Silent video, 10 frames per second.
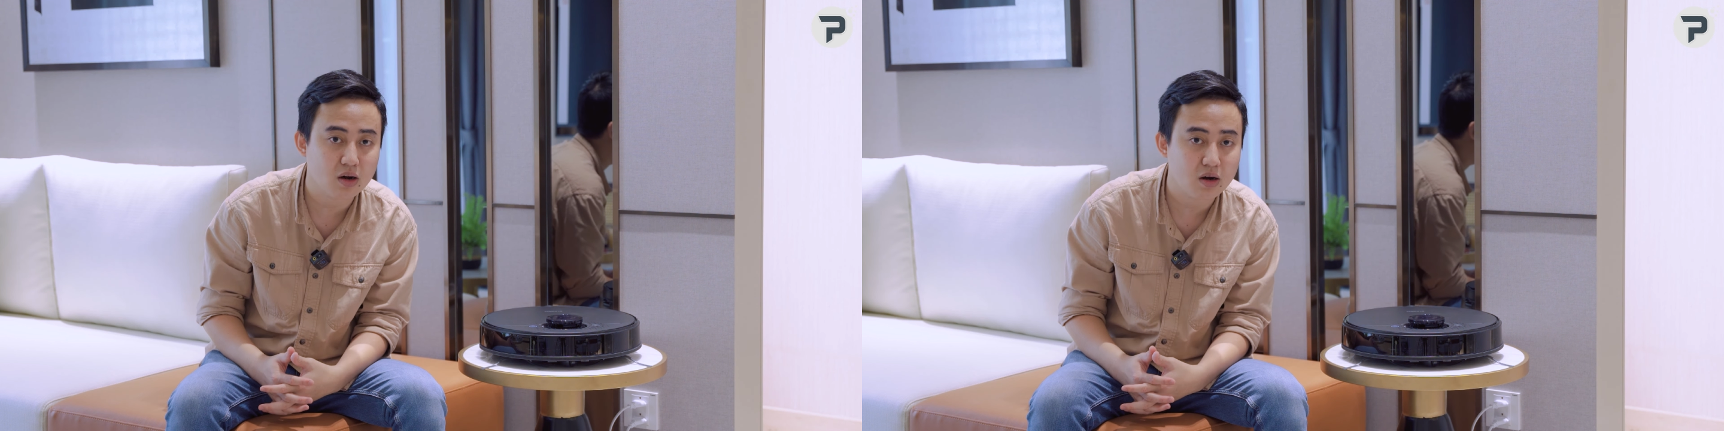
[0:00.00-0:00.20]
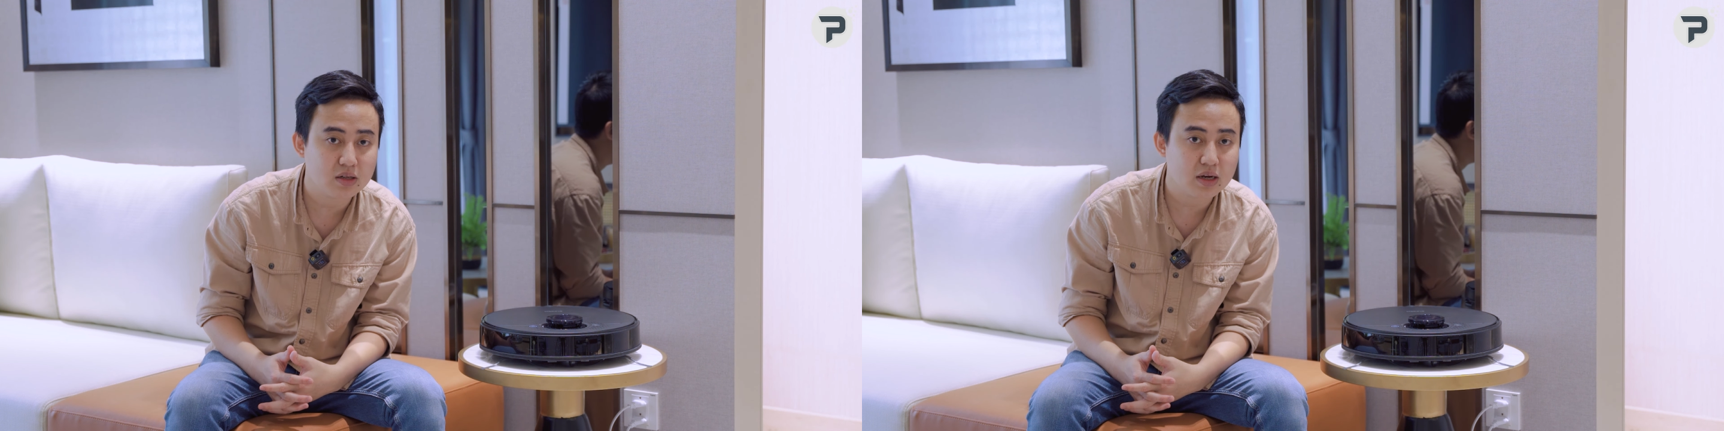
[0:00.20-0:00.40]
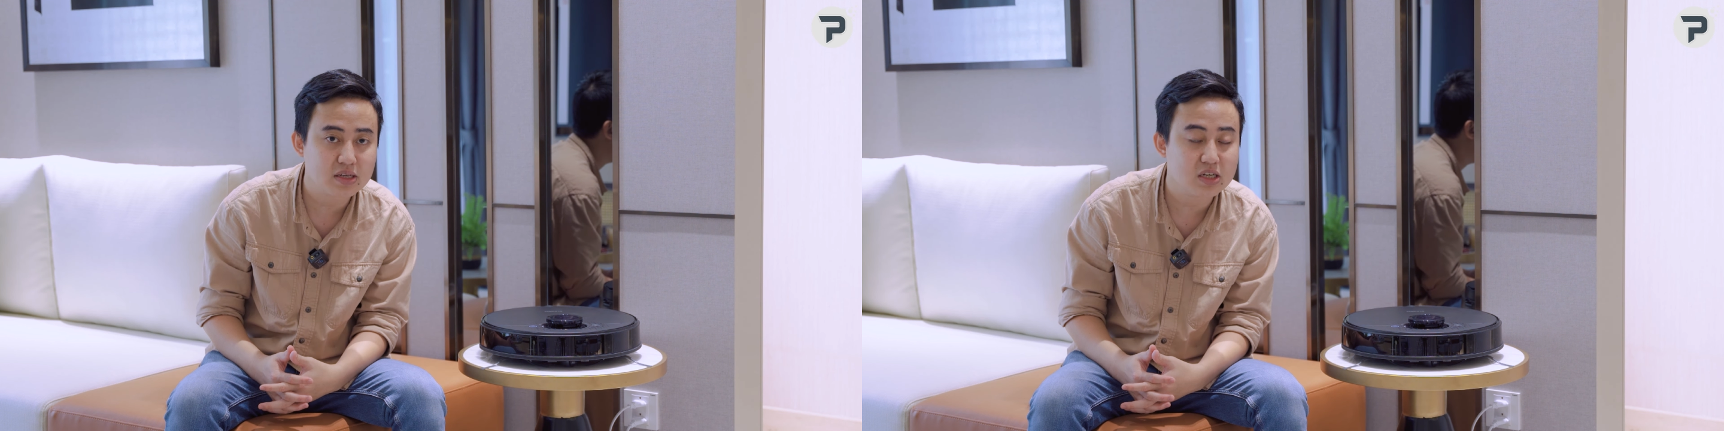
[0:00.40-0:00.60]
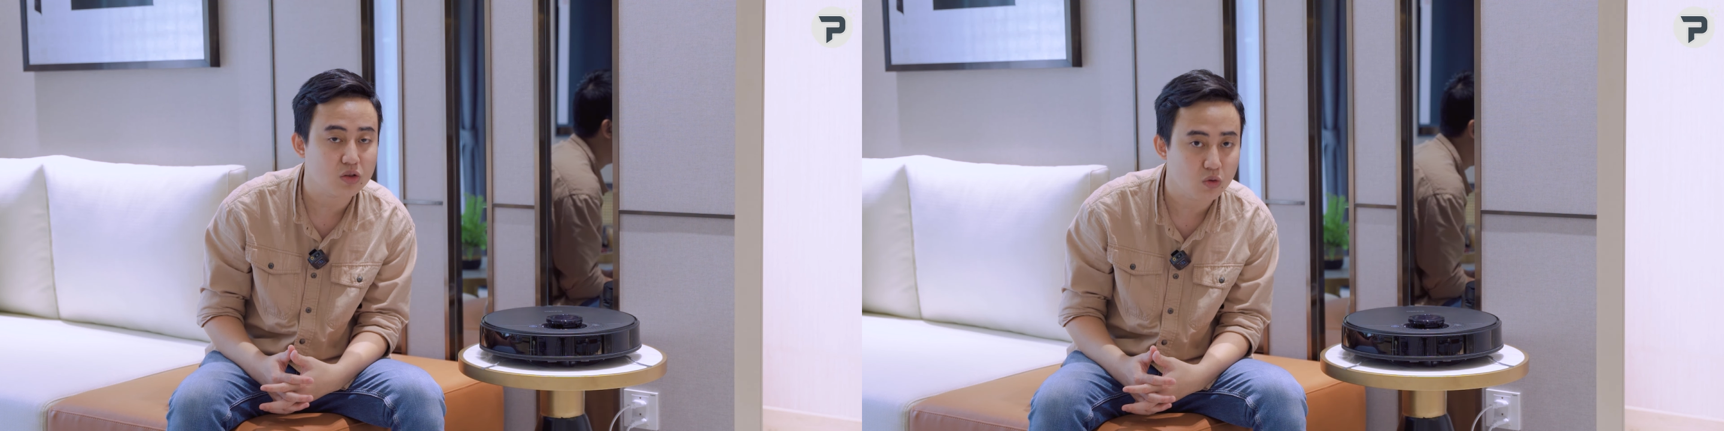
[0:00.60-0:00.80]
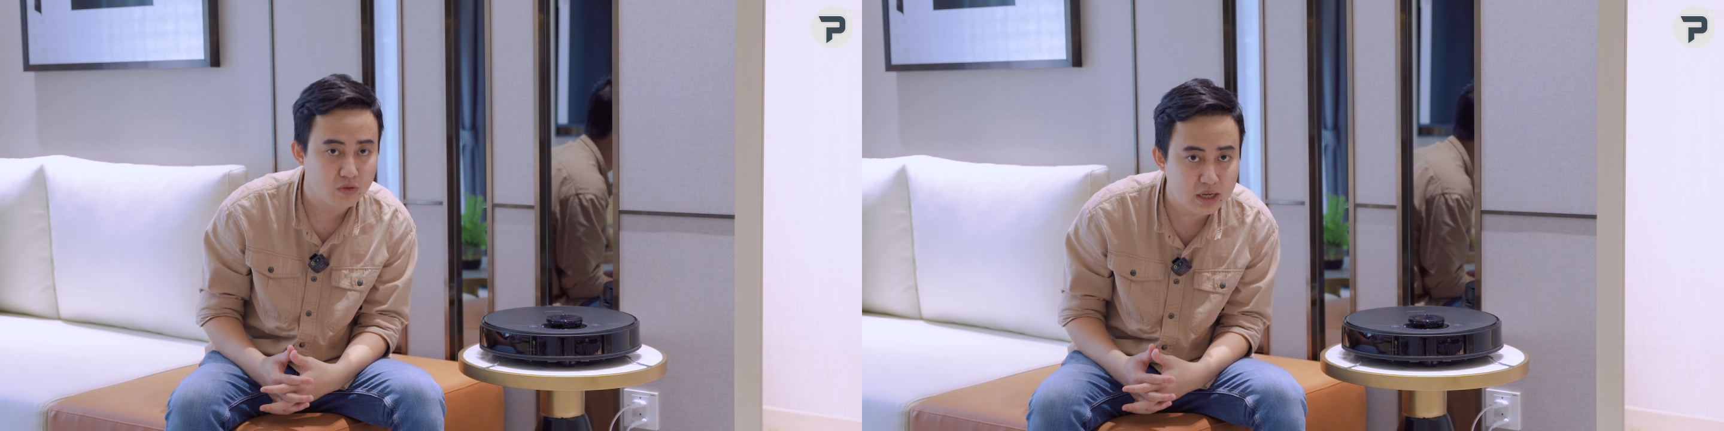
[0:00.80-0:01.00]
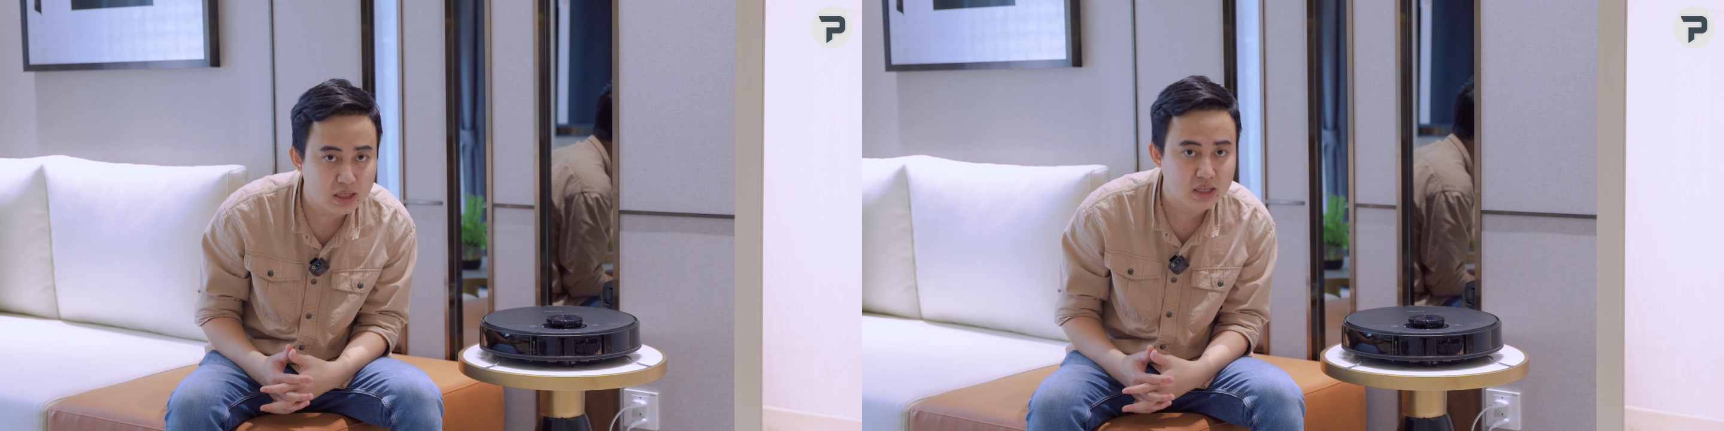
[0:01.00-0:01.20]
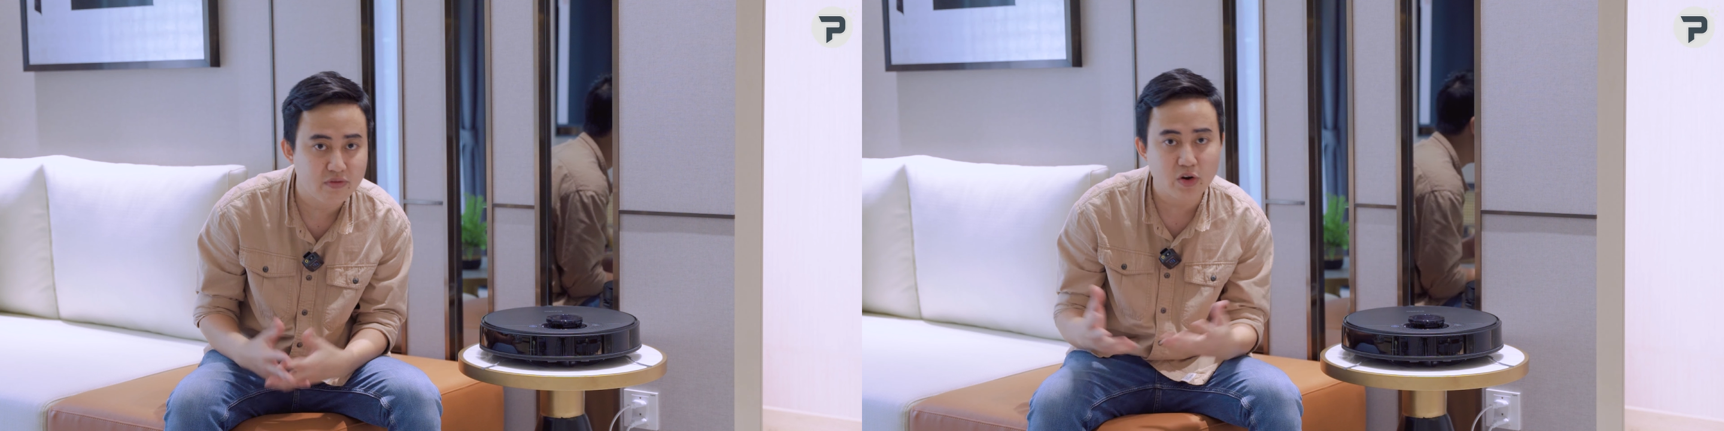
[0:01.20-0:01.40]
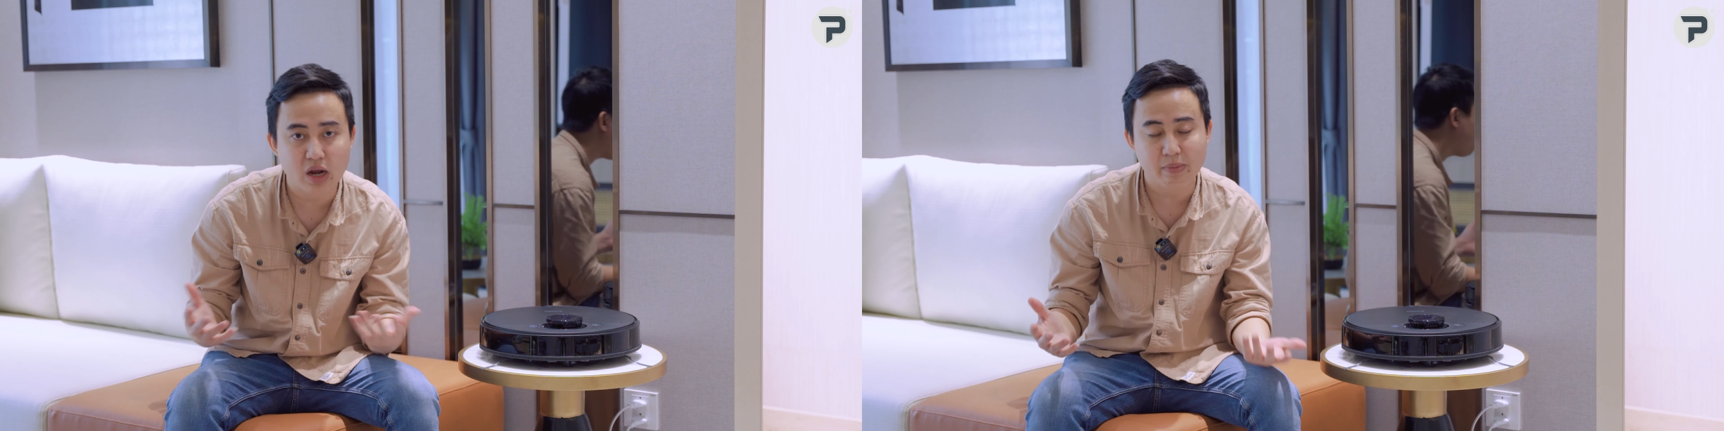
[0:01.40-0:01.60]
có những cái gì thú vị
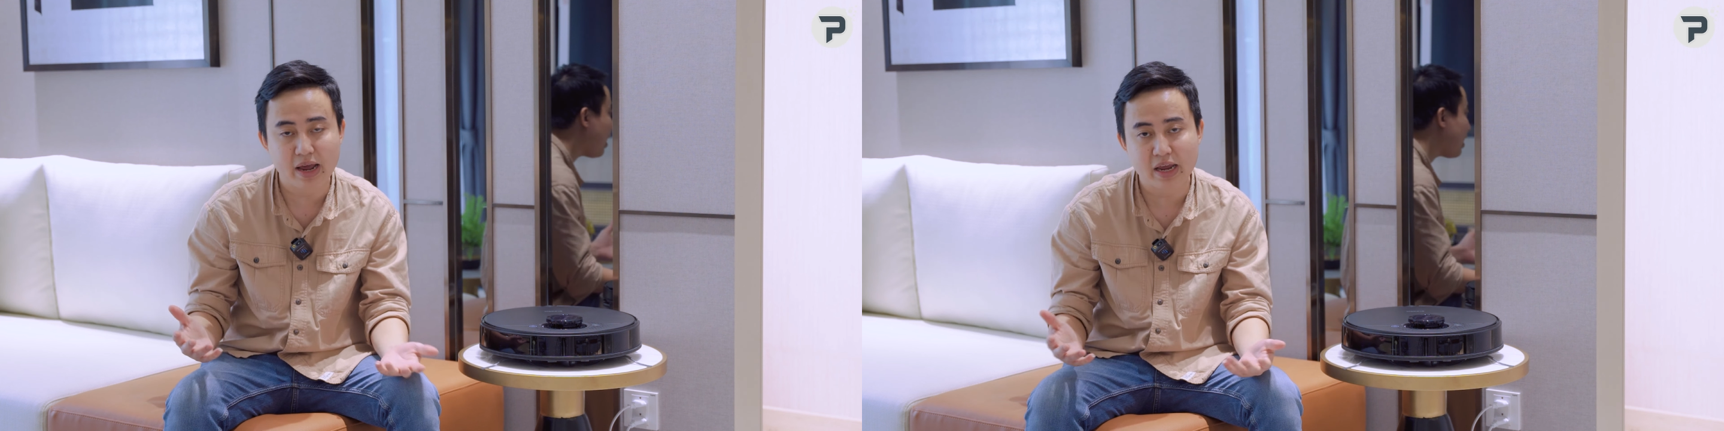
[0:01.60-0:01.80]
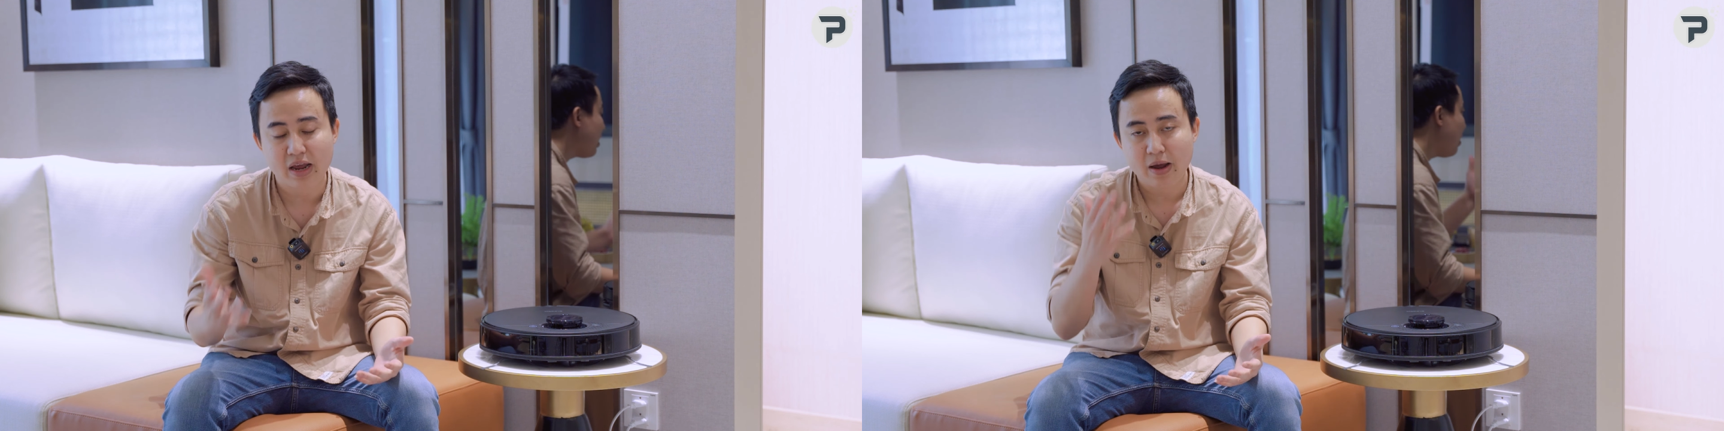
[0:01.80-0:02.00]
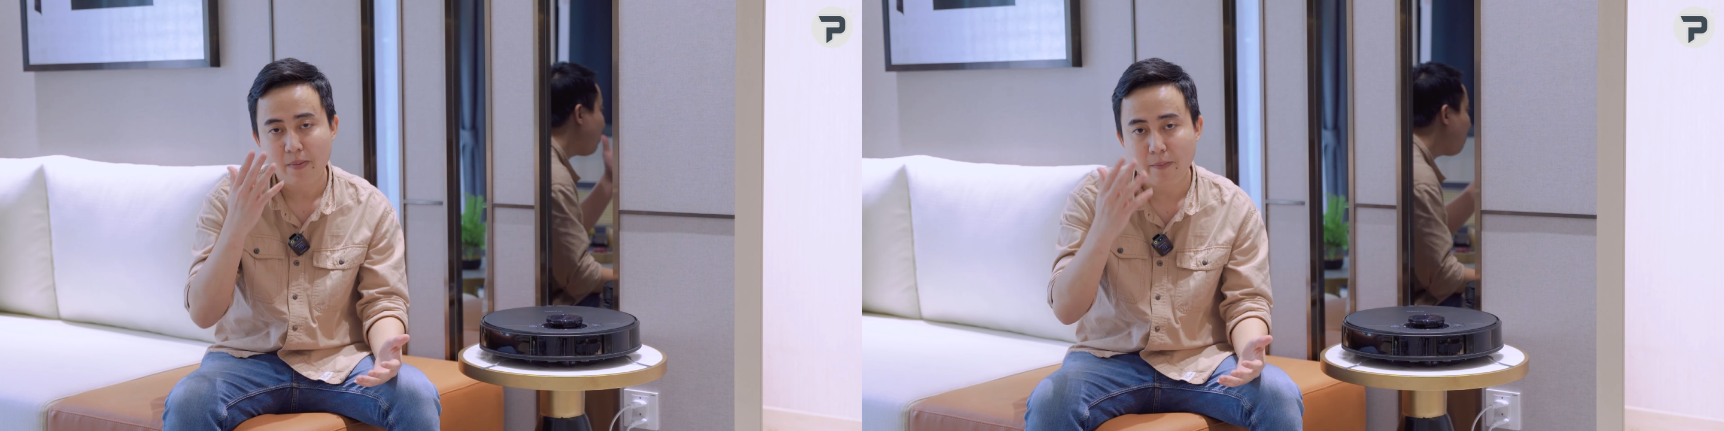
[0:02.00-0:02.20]
thì video ngày hôm nay